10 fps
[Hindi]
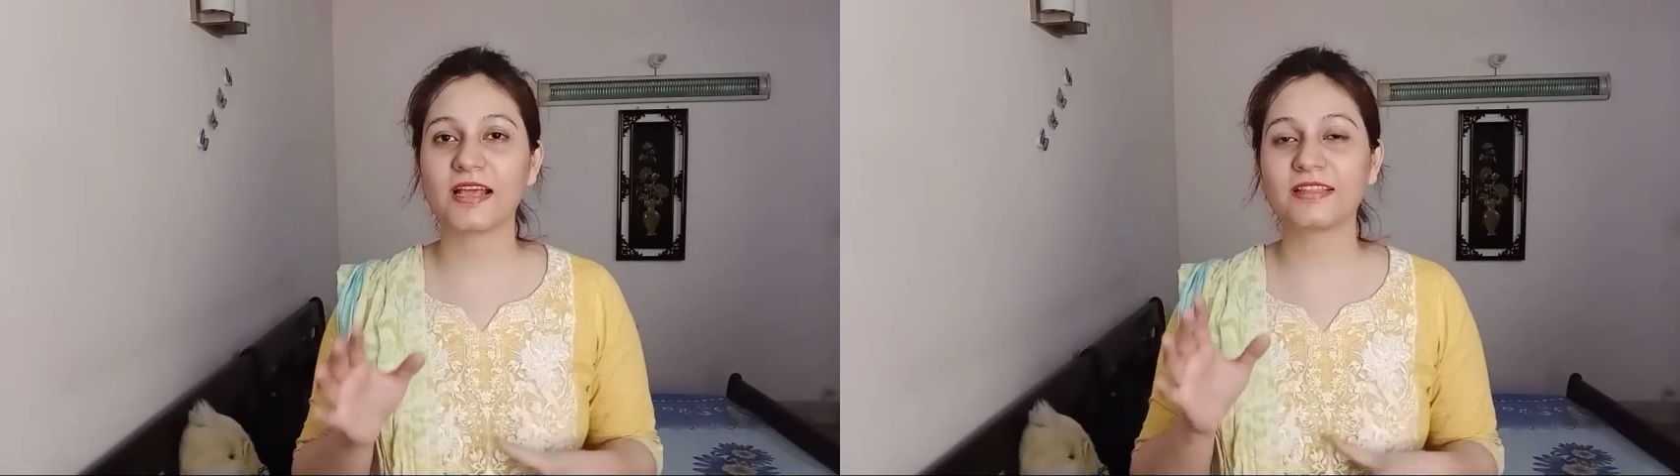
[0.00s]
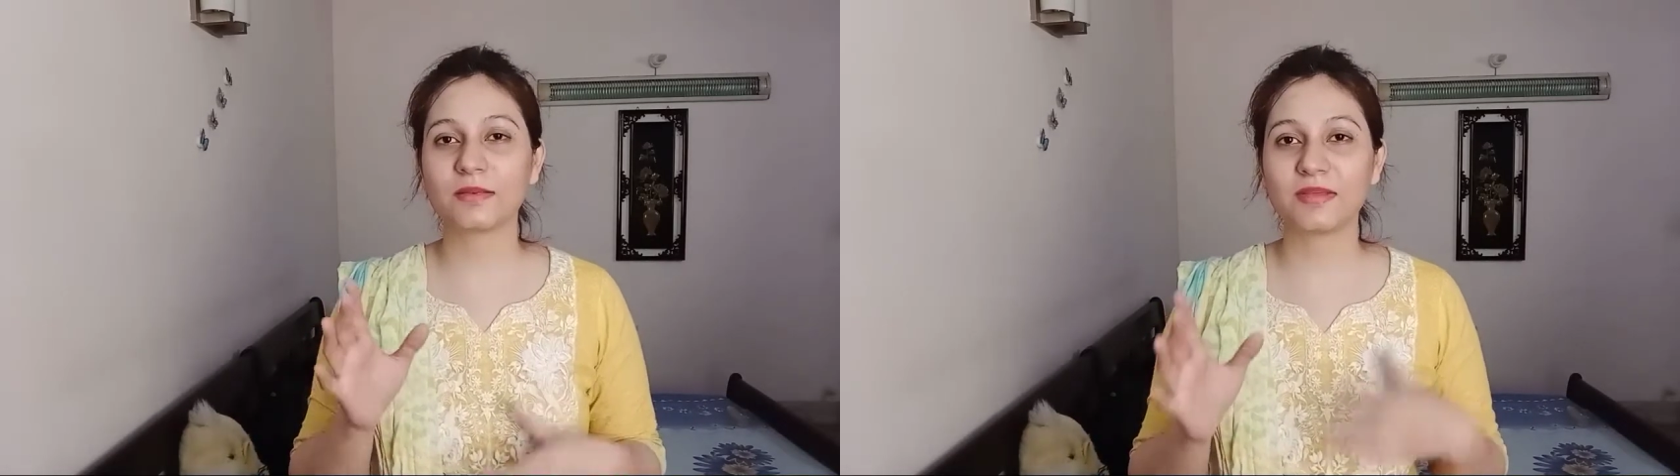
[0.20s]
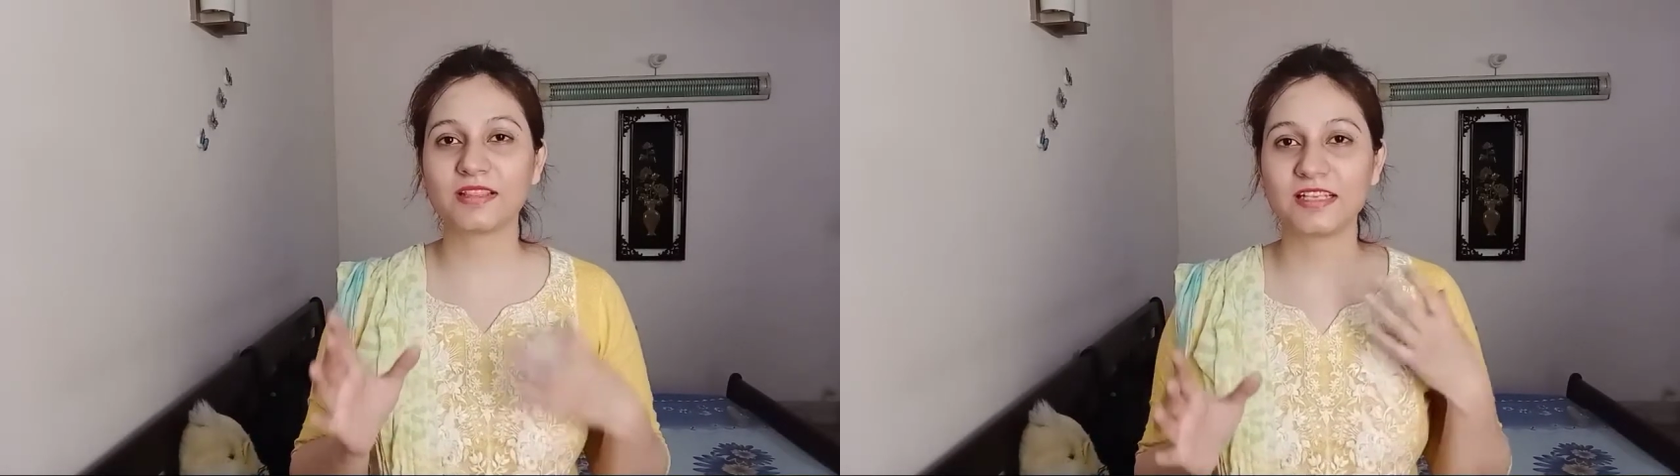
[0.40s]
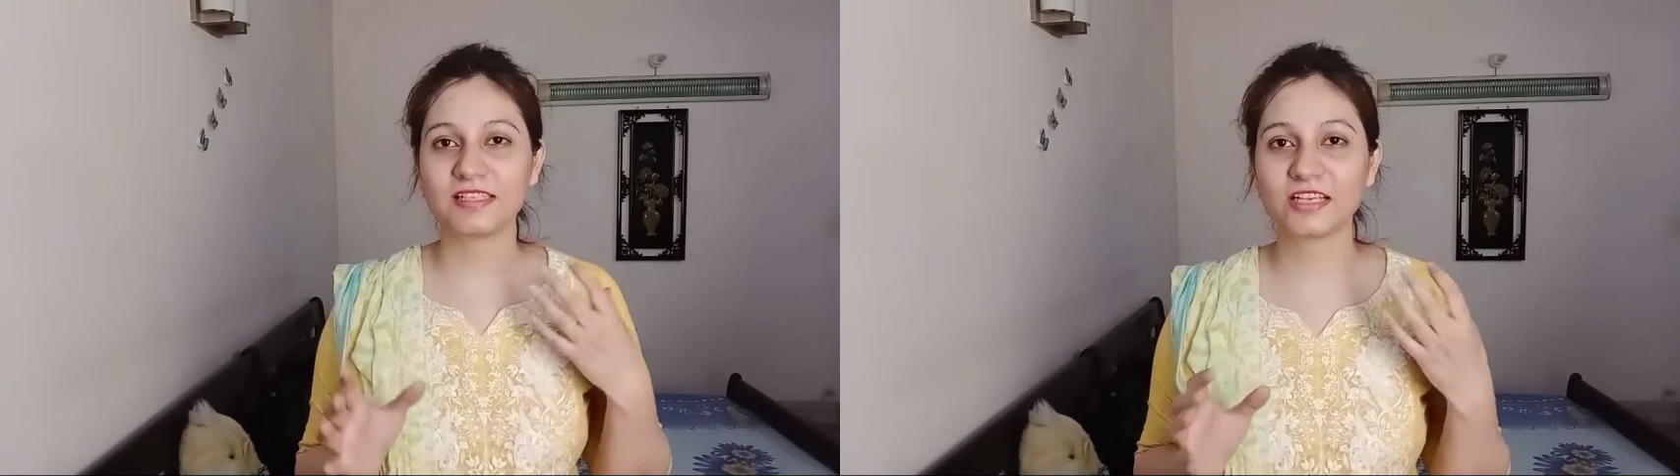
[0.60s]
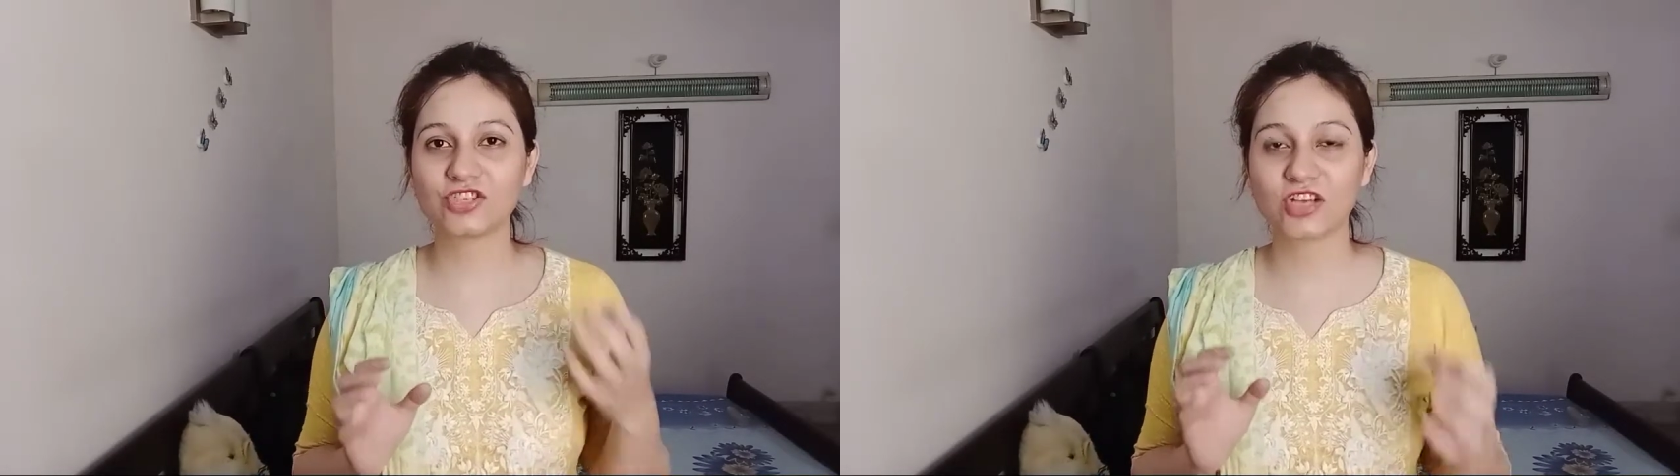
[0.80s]
है दिन में
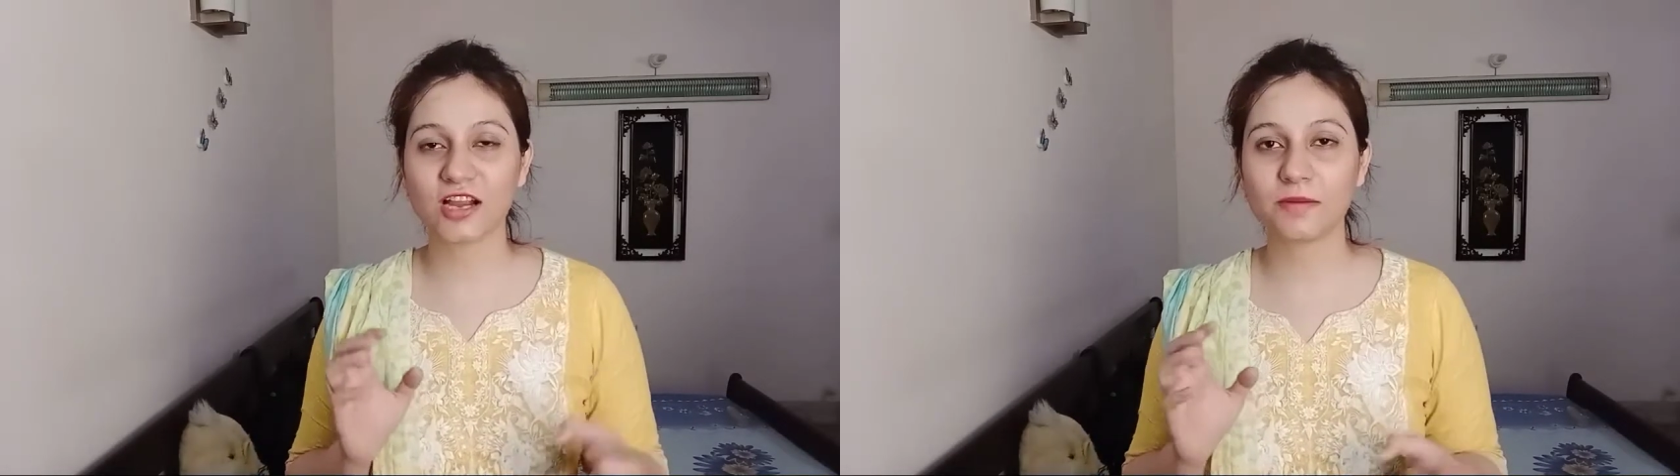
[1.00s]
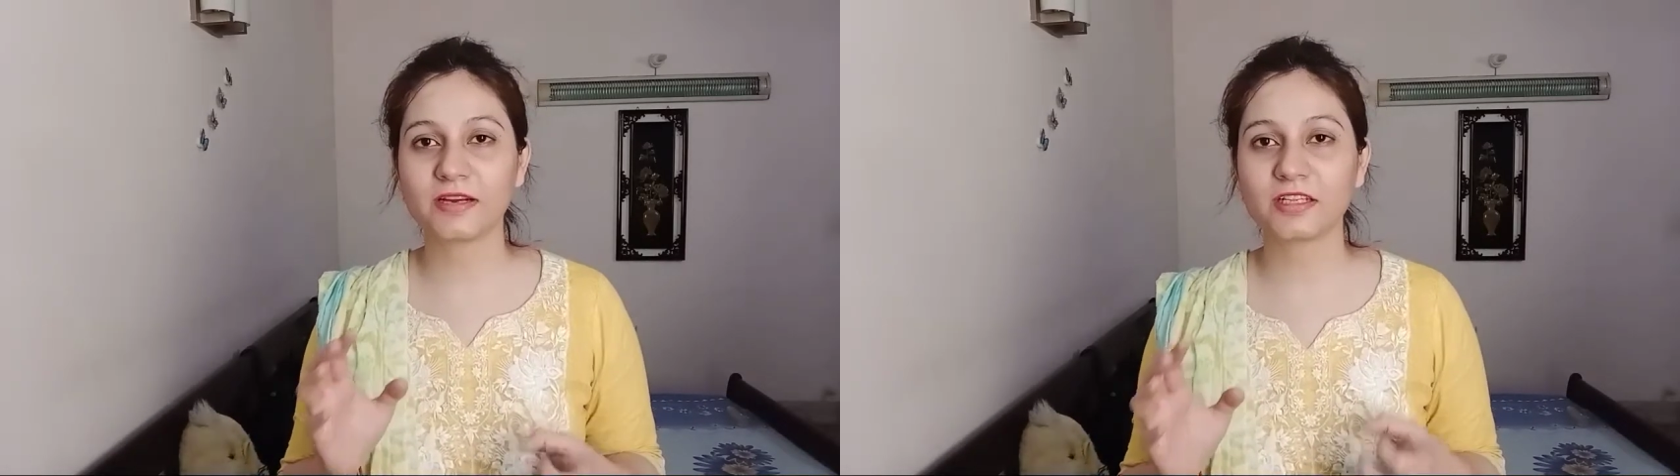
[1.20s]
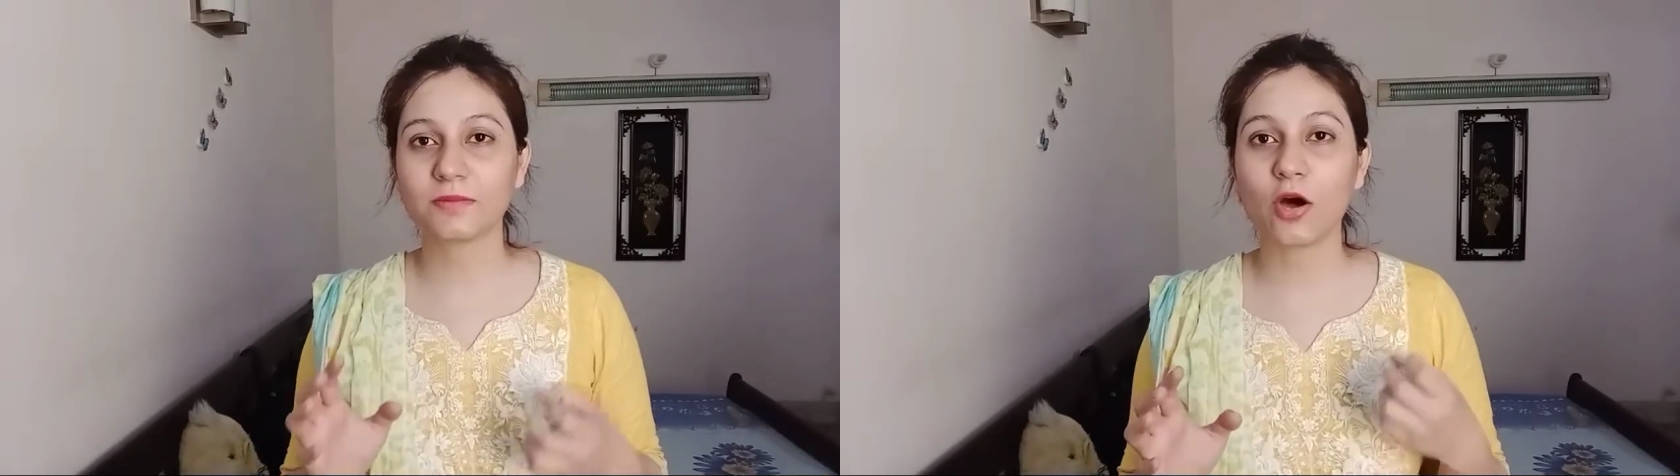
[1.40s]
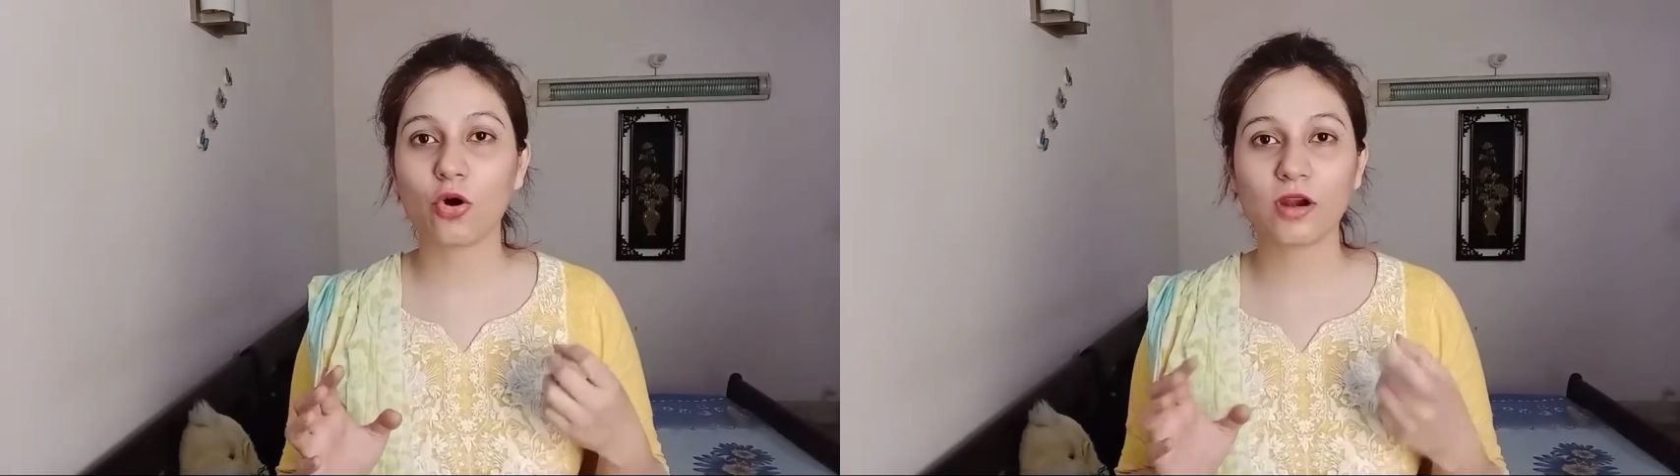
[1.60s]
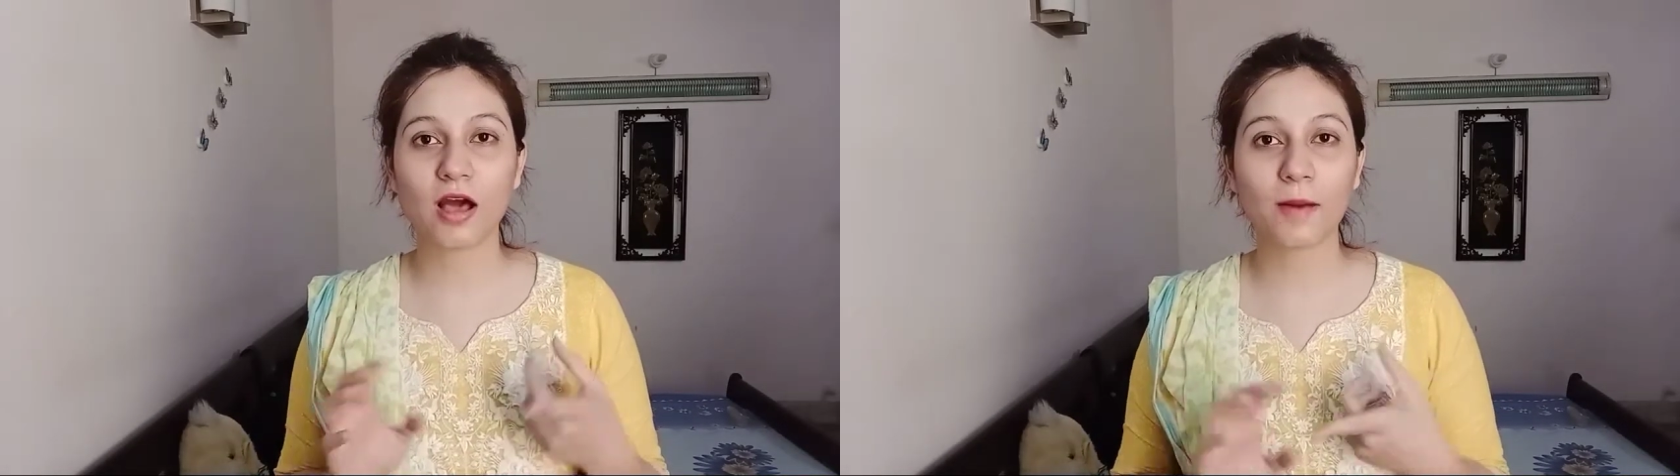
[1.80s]
तीन से चार मरतबा
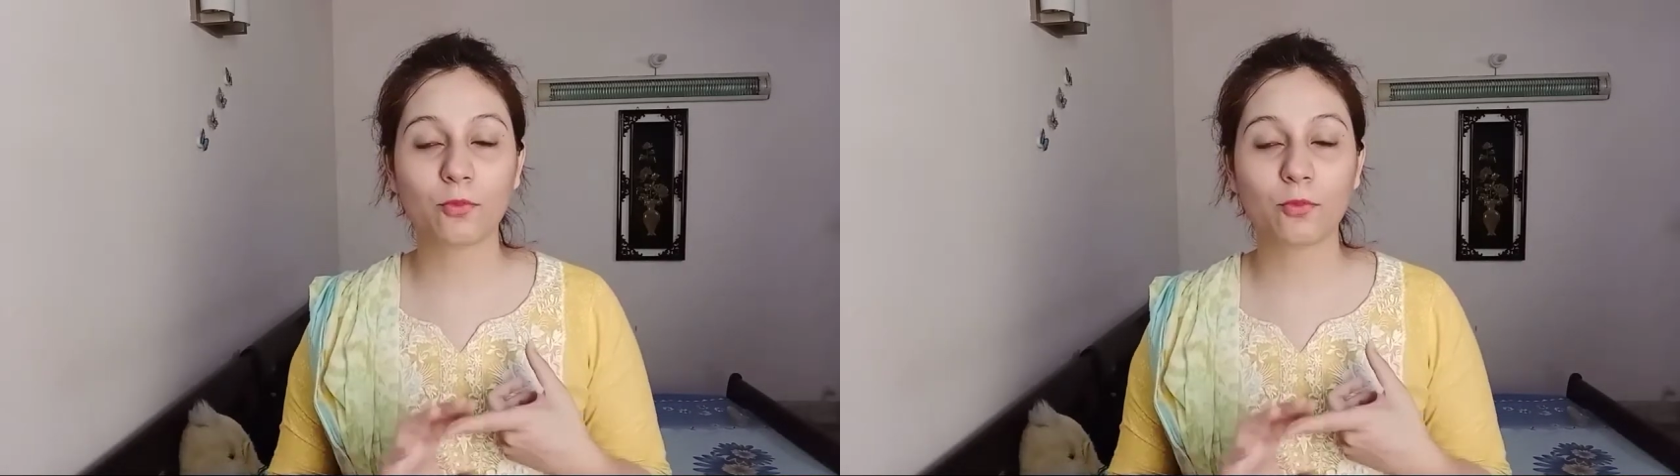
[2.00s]
और